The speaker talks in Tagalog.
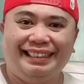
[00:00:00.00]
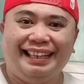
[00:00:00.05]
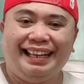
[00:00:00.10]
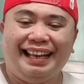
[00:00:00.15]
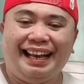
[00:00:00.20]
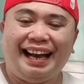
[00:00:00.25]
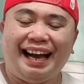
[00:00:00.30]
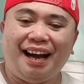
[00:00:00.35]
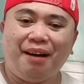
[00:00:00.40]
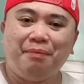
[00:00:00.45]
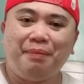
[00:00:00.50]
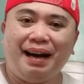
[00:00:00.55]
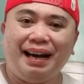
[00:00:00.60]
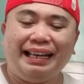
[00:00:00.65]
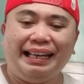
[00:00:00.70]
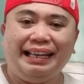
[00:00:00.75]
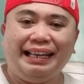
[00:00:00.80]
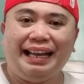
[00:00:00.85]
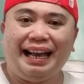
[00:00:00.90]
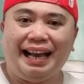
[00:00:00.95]

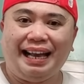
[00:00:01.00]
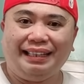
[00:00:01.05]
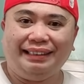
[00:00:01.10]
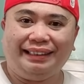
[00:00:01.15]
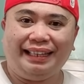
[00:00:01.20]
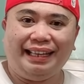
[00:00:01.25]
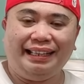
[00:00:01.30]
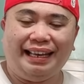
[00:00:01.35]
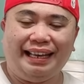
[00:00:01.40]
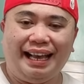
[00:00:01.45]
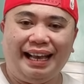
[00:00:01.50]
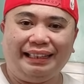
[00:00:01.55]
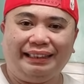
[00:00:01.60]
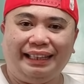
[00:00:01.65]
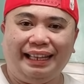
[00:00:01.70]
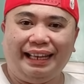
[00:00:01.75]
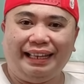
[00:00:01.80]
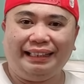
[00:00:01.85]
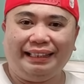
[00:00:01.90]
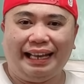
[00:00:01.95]
Habang inaantay
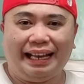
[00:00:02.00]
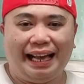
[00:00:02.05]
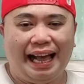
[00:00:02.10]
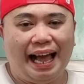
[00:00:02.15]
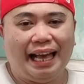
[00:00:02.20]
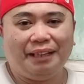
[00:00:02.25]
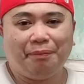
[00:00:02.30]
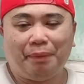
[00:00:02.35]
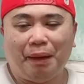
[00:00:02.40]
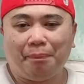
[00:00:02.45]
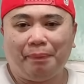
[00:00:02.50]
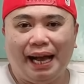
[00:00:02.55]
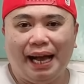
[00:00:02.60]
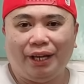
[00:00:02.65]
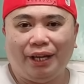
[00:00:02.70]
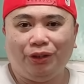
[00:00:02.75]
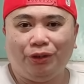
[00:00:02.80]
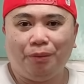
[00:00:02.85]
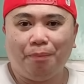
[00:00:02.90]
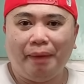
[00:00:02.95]
natin na kahit
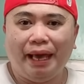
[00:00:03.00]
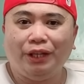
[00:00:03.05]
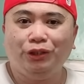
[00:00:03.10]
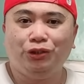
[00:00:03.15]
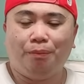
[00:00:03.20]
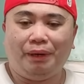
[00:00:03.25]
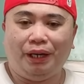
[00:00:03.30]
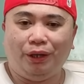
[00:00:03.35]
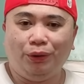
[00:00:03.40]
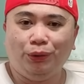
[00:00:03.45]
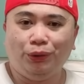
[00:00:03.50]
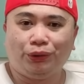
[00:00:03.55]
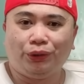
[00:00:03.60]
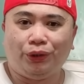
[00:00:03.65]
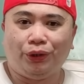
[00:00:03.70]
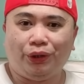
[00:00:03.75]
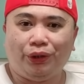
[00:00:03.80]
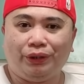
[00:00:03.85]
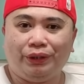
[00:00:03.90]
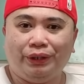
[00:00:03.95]
papaano medyo
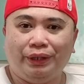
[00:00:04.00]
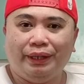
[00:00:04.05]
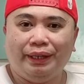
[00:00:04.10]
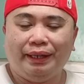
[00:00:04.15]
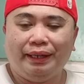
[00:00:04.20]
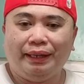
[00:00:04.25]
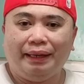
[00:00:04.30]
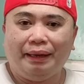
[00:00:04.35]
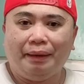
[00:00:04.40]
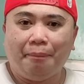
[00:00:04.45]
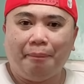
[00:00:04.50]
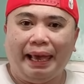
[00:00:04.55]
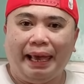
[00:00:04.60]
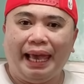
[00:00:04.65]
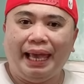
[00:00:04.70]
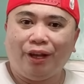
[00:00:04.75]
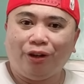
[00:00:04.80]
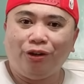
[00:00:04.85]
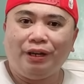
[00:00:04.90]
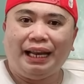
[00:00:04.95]
maluto,
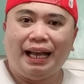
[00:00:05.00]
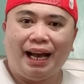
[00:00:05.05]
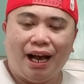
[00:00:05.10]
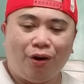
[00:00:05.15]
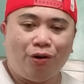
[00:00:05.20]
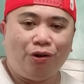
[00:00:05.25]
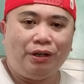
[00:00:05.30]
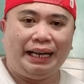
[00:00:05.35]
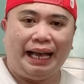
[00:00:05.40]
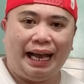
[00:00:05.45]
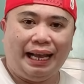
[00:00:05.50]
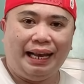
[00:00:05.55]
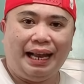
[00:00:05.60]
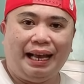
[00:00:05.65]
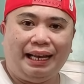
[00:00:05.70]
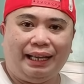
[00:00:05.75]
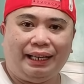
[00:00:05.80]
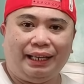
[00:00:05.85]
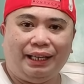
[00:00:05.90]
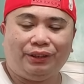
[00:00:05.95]
meron lang ako
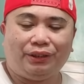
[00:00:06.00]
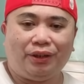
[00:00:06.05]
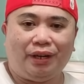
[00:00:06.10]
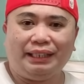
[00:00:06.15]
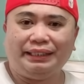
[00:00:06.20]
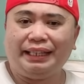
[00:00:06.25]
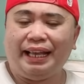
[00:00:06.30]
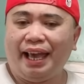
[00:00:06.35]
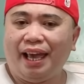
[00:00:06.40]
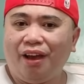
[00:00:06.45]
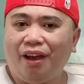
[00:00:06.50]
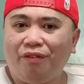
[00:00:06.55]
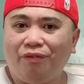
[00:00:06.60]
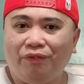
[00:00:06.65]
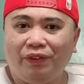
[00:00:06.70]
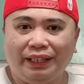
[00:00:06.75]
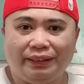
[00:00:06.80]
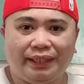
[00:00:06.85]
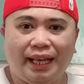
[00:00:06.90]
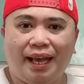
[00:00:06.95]
naalala rito. Kasi
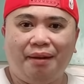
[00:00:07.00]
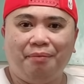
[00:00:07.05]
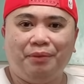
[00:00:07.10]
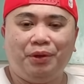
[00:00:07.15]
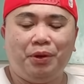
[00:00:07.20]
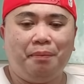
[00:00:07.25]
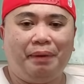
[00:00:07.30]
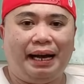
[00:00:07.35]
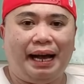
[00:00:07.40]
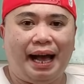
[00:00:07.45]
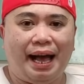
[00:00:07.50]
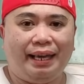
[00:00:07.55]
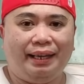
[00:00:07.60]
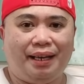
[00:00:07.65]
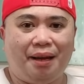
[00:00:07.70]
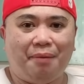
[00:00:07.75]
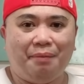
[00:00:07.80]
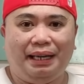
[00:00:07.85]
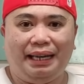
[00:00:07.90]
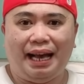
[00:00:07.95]
every time kumakain
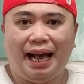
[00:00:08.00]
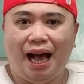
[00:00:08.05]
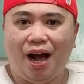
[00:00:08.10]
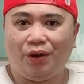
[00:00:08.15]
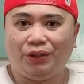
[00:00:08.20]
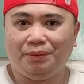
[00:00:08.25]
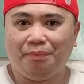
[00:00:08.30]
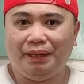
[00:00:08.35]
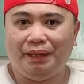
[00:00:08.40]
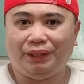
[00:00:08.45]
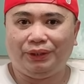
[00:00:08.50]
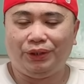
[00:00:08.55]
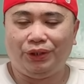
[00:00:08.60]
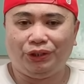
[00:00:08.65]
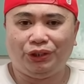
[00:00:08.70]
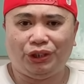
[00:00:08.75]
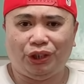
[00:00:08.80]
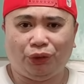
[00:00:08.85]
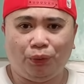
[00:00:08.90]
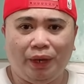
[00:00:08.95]
kami ng housemate ko,
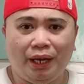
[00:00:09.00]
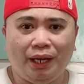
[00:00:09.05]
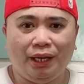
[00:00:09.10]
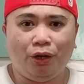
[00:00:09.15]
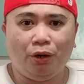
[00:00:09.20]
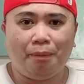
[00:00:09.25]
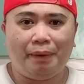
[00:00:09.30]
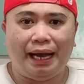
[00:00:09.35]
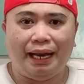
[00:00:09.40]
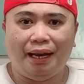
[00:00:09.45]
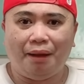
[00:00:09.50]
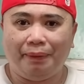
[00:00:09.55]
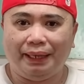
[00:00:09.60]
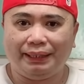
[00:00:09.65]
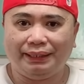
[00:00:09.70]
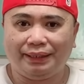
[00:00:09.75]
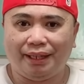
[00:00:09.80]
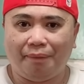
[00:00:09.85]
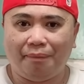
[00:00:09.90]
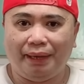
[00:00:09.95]
sa tuwing
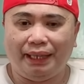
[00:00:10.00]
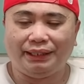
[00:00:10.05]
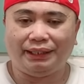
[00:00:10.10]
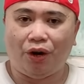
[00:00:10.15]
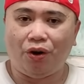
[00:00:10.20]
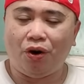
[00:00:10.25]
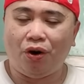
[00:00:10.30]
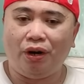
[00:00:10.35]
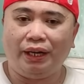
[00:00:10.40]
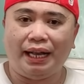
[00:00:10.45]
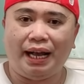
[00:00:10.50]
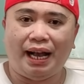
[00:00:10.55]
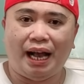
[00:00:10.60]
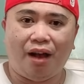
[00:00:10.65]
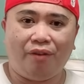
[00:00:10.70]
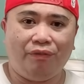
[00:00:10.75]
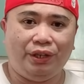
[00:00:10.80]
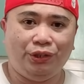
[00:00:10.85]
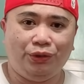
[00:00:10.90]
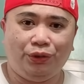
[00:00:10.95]
lumalabas kami sa Hogang
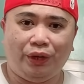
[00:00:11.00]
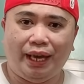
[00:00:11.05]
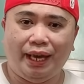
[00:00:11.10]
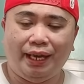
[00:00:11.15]
Avenue